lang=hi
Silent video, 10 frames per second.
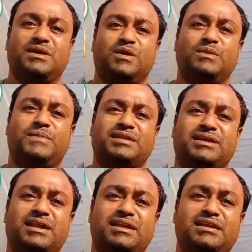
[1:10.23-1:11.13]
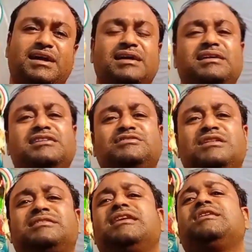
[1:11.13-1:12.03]
और माता रानी का ये
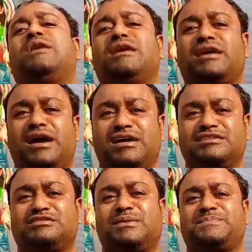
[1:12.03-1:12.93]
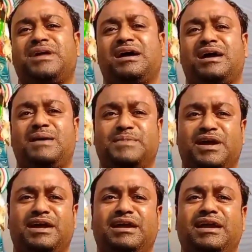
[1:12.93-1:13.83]
चलते ही रहेंगे आगे जब तक हम
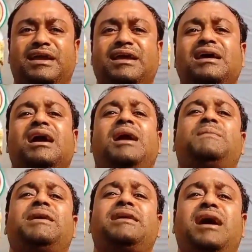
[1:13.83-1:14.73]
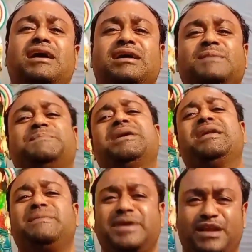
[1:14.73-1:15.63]
रहेंगे हमारे आगे की
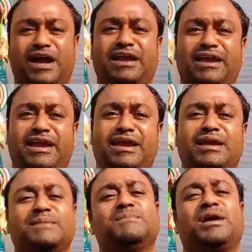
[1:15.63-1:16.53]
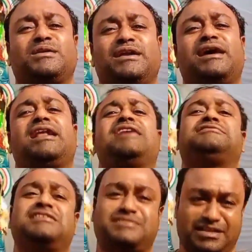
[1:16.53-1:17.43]
पीढ़ी भी रहेंगे बरकरार
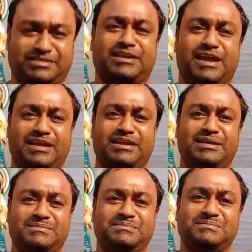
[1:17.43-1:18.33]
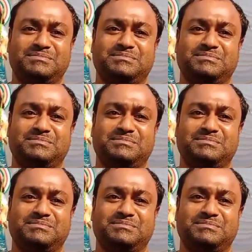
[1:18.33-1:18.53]
ऐसे ही चलते रहेंगे